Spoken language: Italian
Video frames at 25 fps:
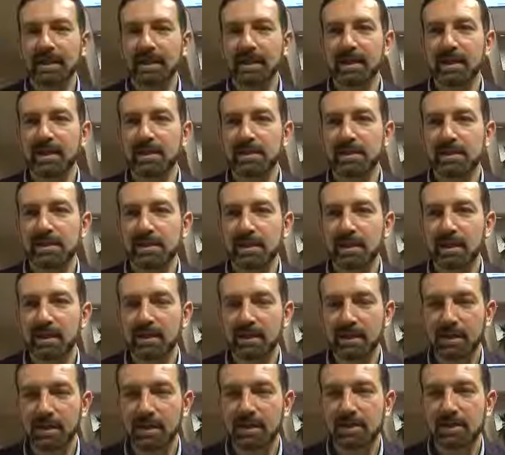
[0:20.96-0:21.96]
si tratta del,
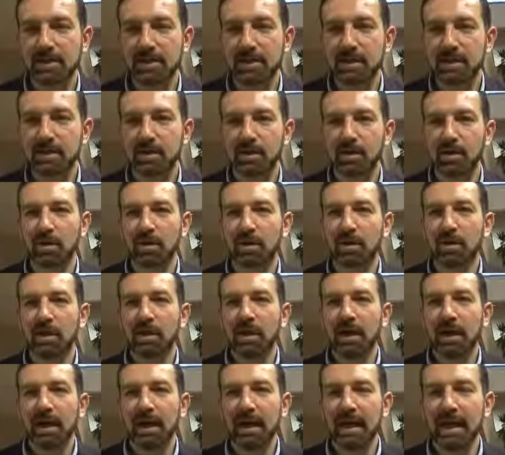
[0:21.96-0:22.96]
eh, del sito
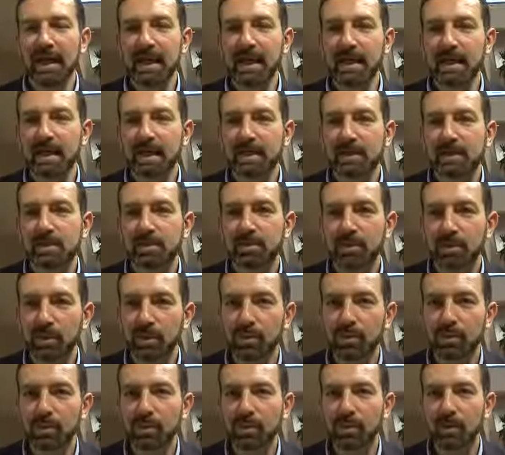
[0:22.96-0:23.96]

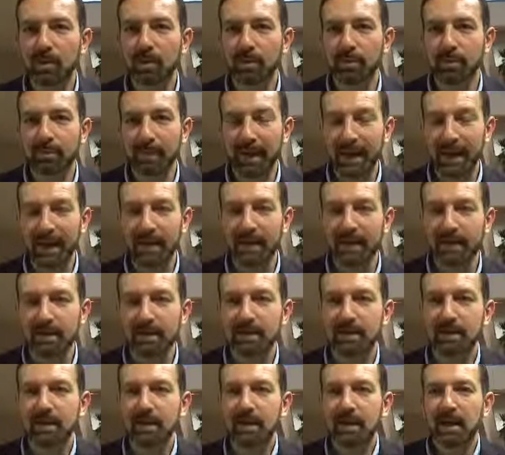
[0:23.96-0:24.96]

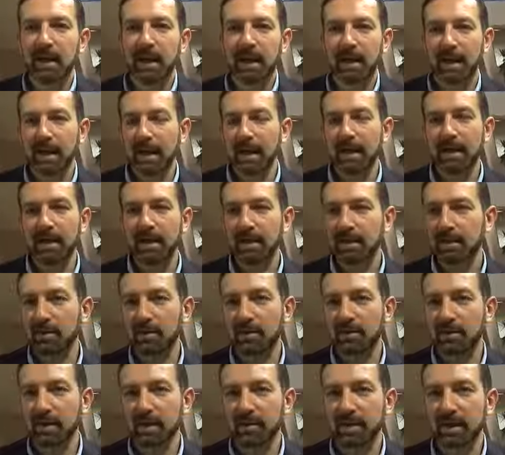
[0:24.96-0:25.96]
lenghis.me che
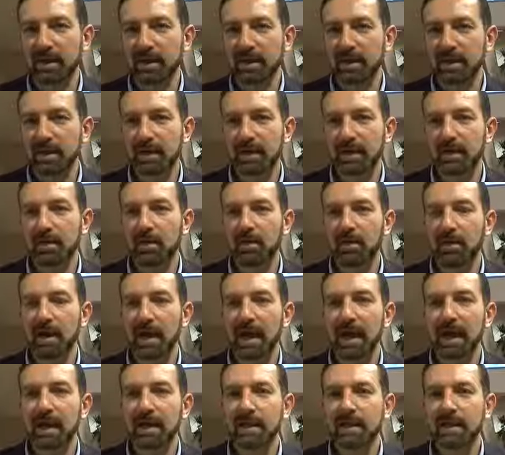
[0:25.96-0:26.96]
ovviamente
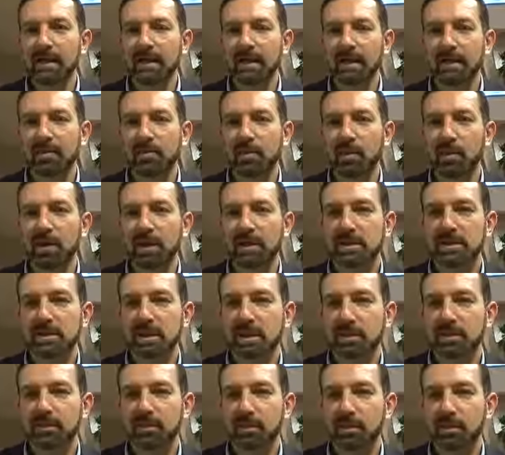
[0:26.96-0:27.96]
online e può
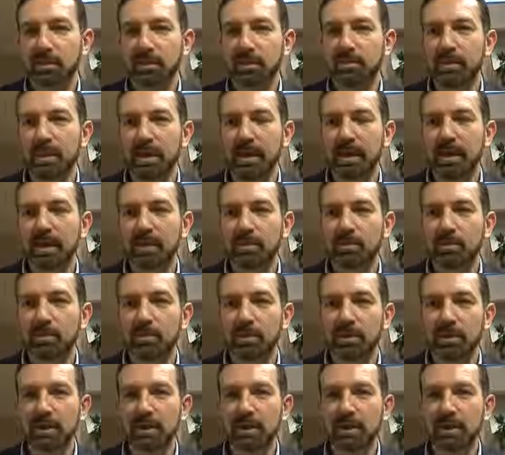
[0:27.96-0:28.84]
essere fruibile da